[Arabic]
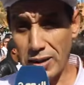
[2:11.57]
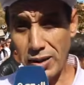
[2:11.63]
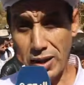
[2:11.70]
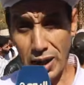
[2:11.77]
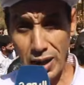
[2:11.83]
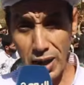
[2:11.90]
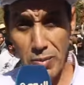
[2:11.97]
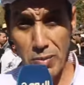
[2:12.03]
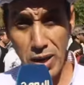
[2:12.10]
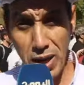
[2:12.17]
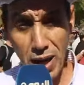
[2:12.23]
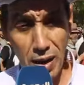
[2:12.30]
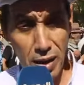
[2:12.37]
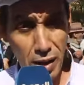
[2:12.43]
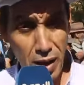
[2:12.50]

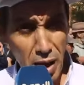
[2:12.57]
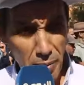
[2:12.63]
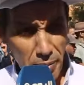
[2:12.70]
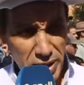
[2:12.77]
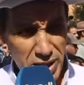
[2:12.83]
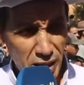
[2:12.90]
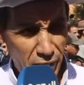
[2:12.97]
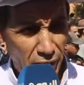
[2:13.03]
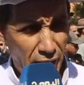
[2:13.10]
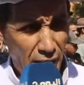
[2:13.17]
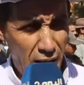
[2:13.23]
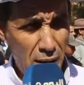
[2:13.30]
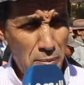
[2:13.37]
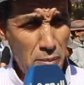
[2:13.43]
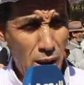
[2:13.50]
التعليميه بصفه
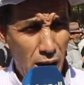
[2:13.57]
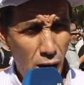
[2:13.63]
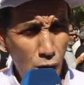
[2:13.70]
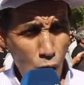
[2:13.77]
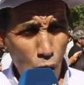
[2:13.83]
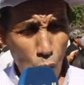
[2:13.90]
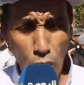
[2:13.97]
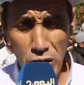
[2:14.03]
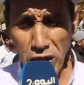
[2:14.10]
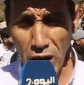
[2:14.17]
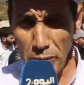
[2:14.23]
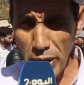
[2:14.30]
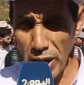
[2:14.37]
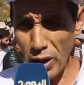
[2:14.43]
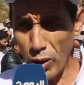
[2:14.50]
عامه
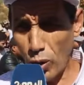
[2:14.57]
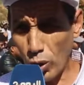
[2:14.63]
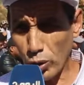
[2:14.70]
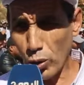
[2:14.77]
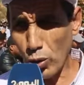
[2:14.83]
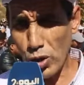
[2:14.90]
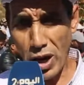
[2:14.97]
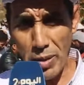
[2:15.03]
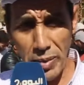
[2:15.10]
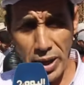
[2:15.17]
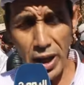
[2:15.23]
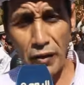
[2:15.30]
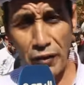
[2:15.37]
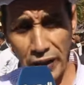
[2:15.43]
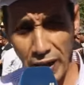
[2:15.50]
وجميع الاطر
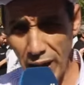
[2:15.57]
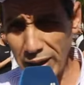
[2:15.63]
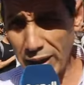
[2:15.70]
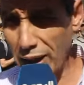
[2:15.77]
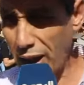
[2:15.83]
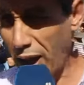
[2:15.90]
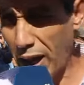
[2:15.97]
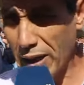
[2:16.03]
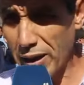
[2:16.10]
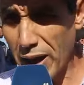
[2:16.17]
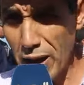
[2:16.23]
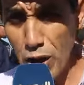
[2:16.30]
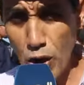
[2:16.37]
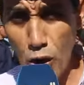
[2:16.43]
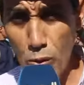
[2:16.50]
وجميع الفئات اللي
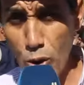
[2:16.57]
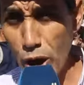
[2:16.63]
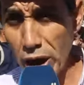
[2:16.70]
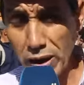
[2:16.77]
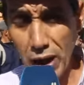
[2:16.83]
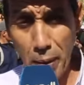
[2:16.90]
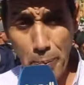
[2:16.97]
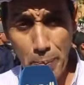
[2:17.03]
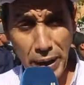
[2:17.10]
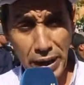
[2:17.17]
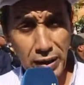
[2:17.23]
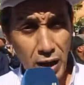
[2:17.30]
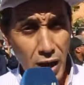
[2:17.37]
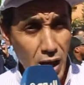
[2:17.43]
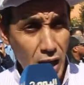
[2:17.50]
حاضره اليوم
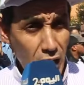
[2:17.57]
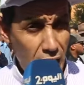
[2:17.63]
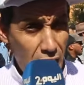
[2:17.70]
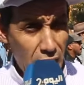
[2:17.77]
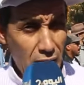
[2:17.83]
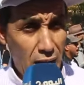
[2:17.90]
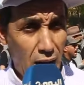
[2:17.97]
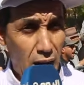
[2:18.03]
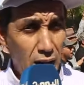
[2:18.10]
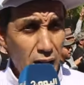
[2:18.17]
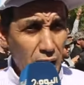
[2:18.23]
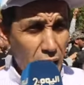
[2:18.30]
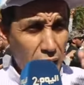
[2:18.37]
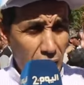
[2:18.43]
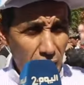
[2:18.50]
وكتعبر على
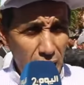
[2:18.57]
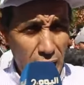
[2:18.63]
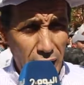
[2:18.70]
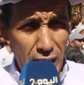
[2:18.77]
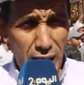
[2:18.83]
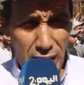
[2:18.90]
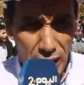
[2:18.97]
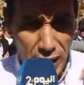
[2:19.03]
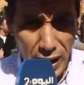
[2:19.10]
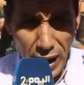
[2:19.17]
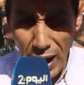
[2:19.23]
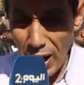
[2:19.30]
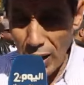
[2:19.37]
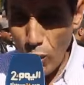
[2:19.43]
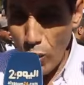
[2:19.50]
آه على